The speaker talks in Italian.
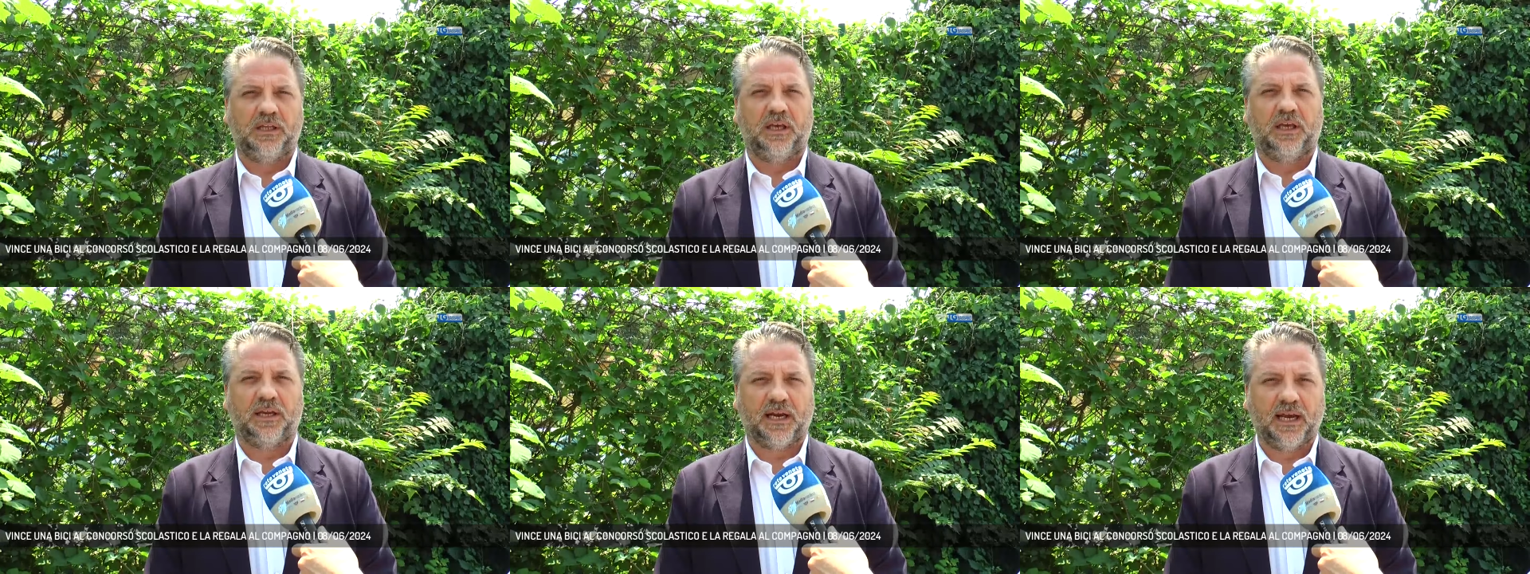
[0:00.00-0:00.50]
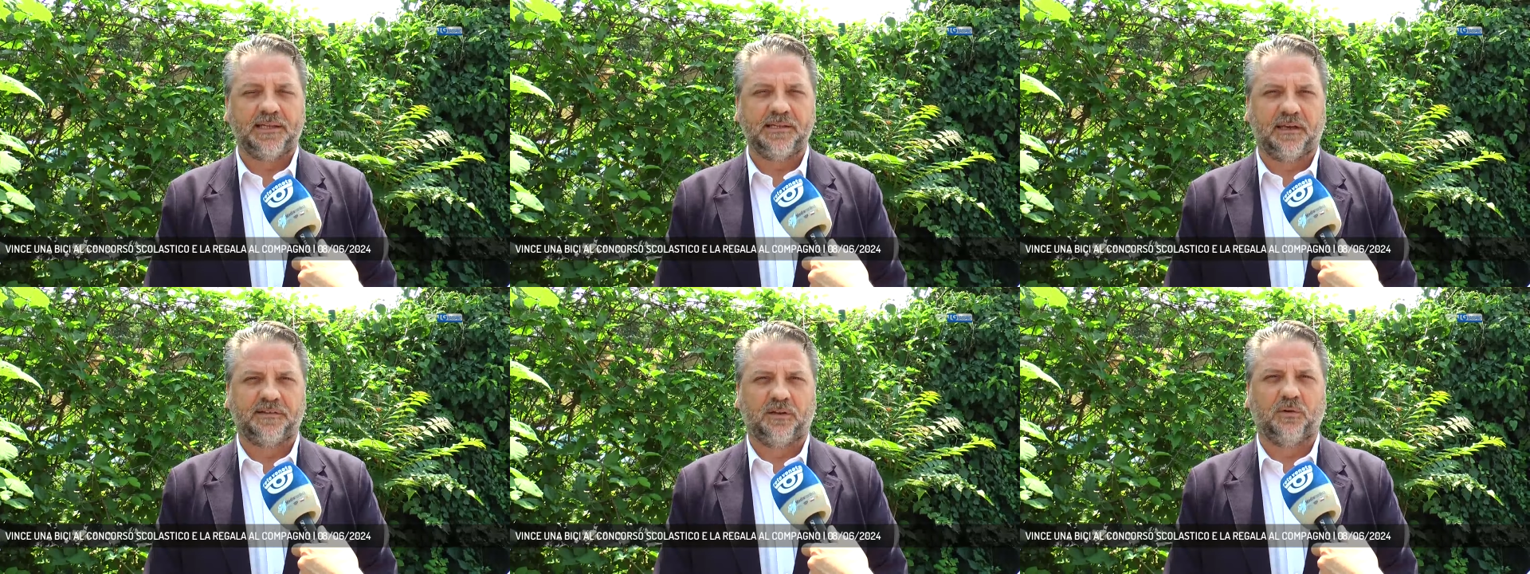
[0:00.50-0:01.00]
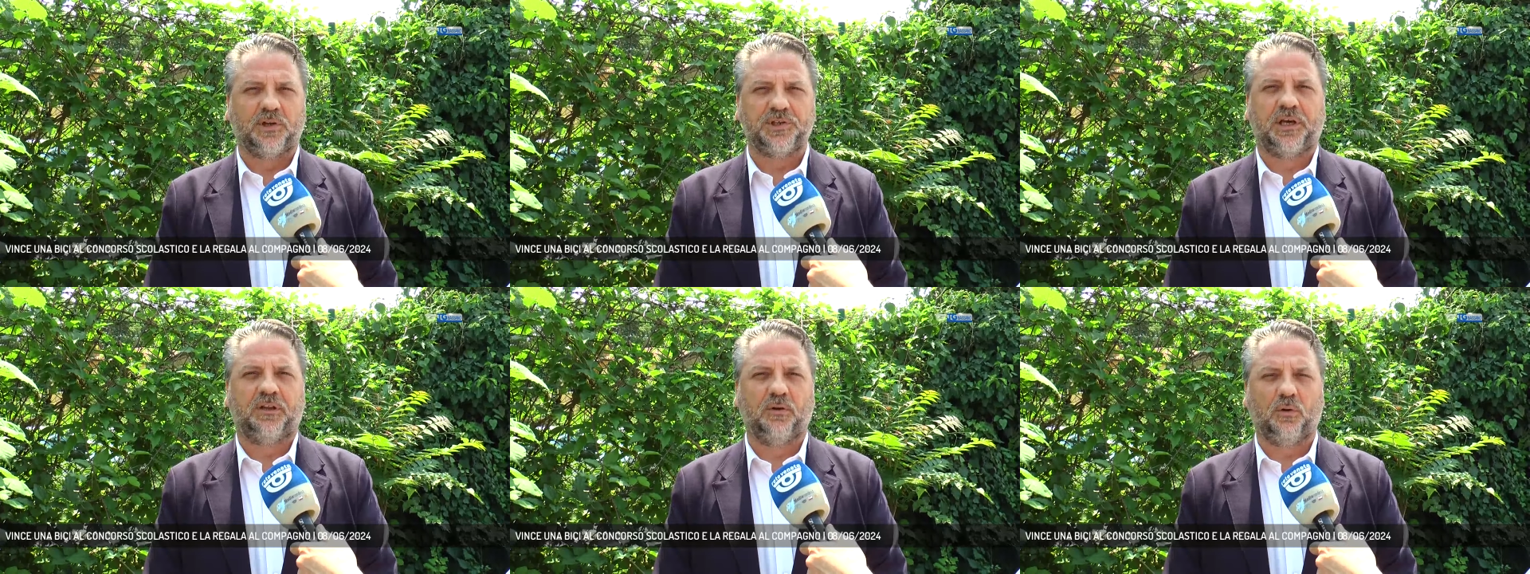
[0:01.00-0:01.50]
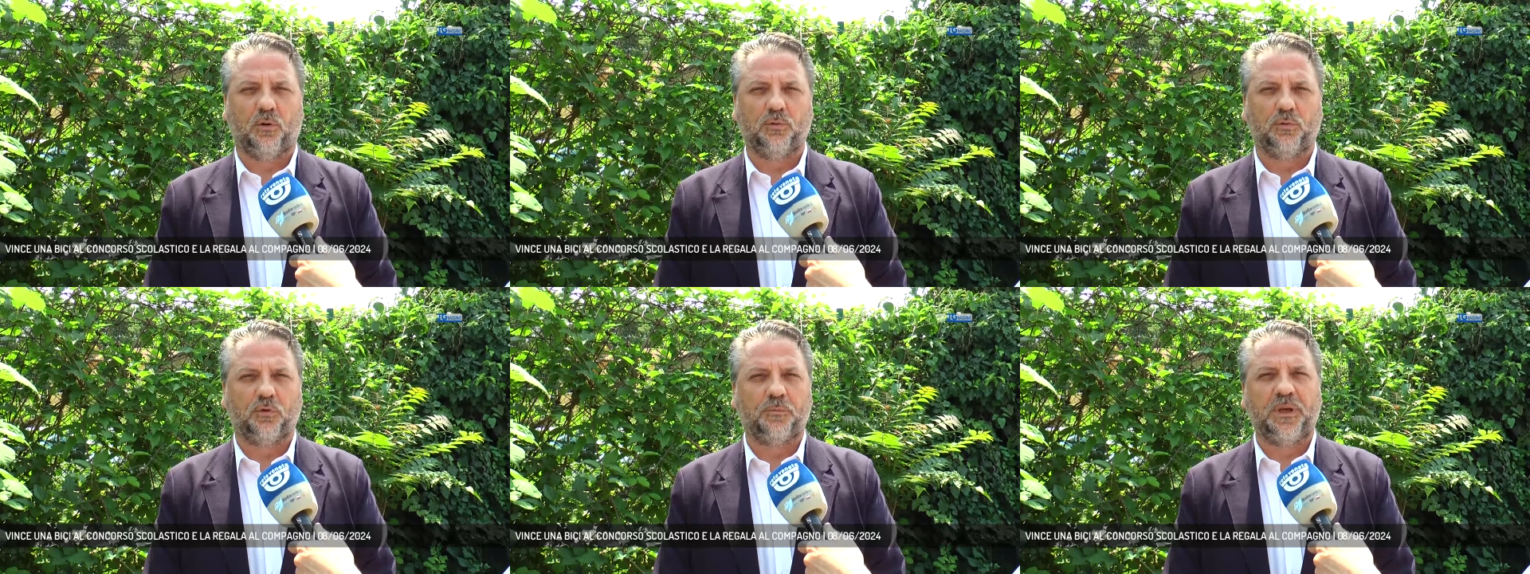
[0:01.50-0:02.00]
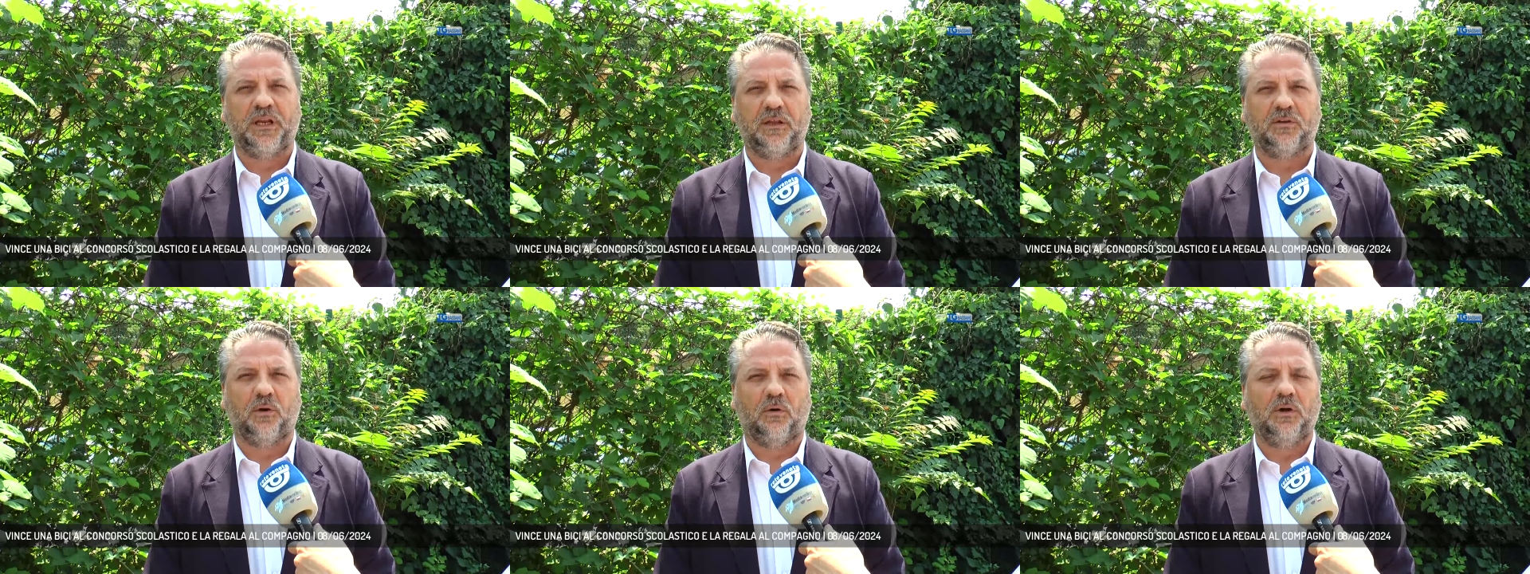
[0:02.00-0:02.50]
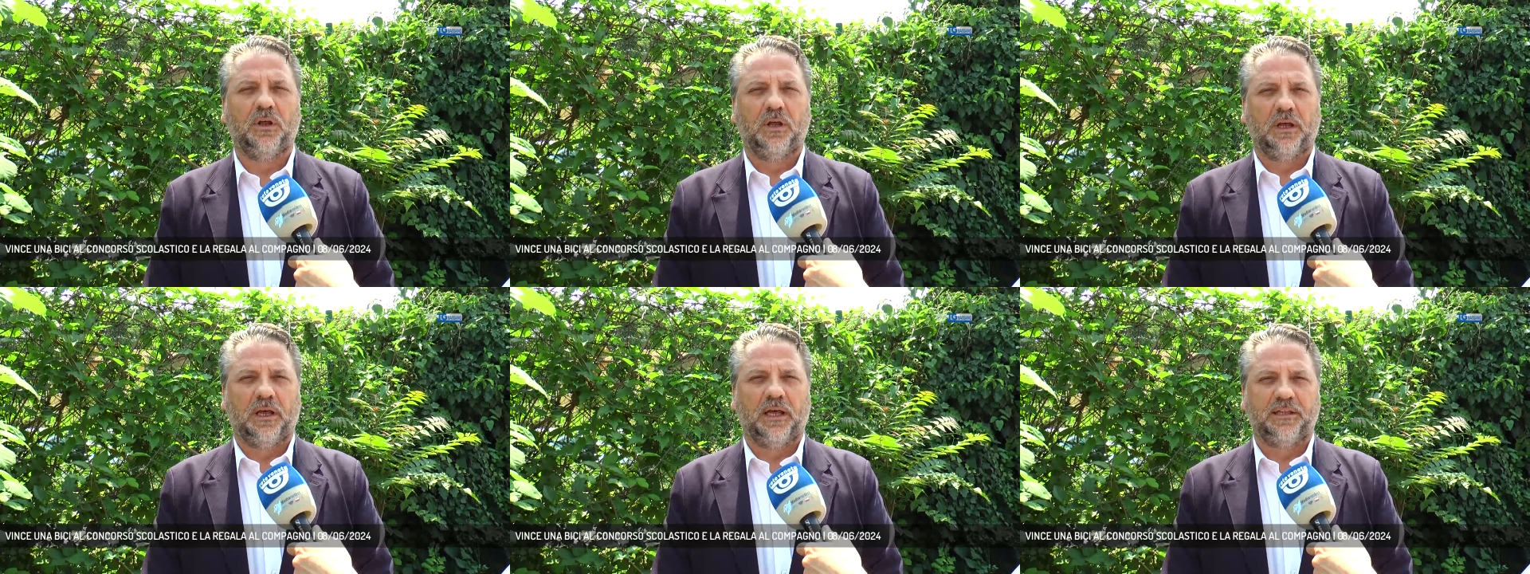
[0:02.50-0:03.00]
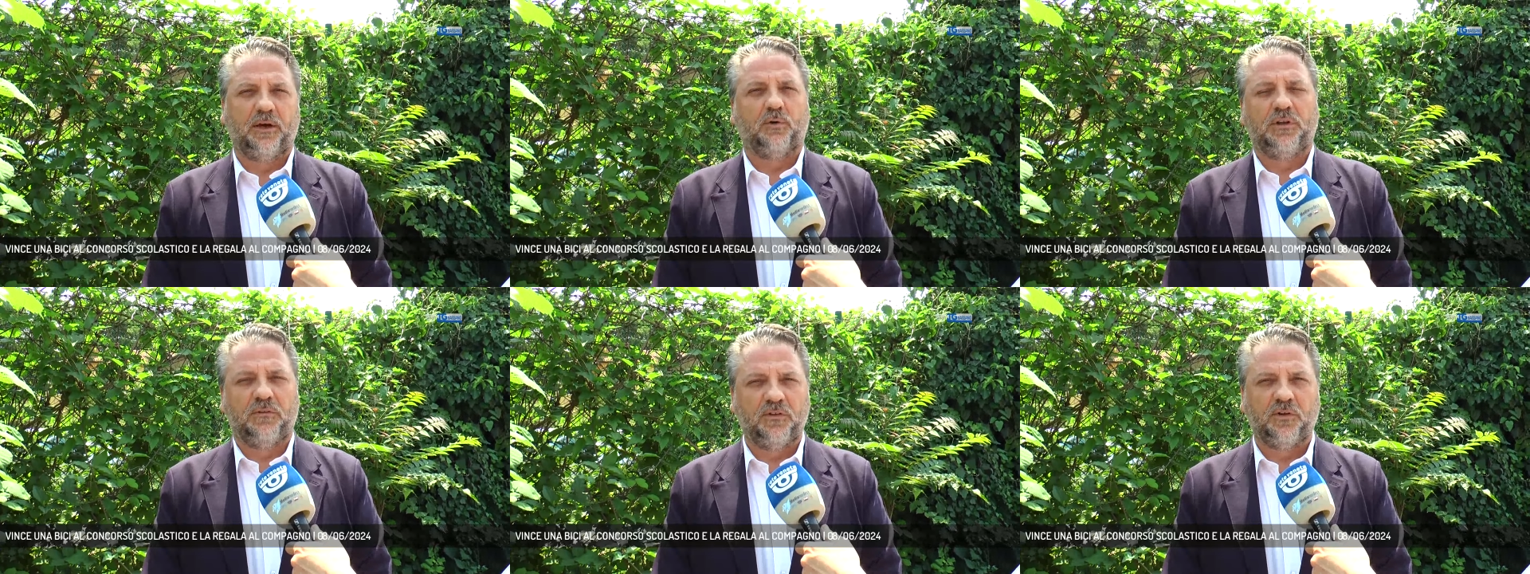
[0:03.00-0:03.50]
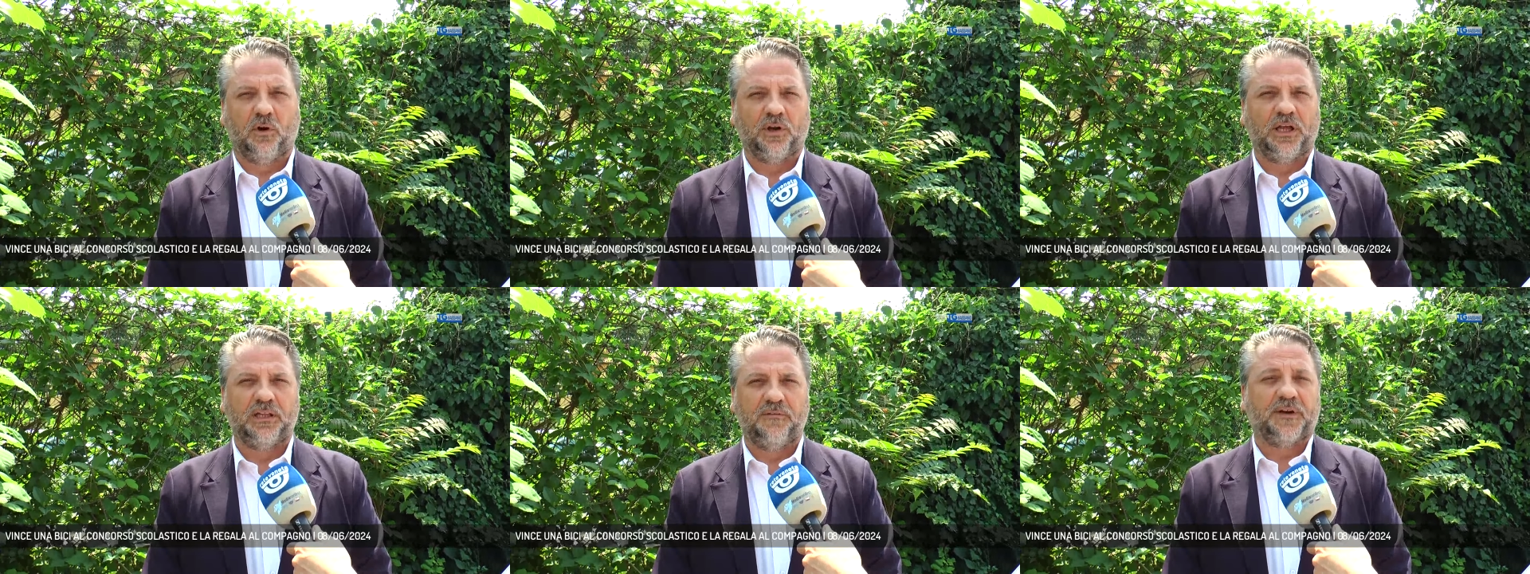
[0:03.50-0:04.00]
di ragazzi che stanno crescendo con uno spirito eh, di condivisione, di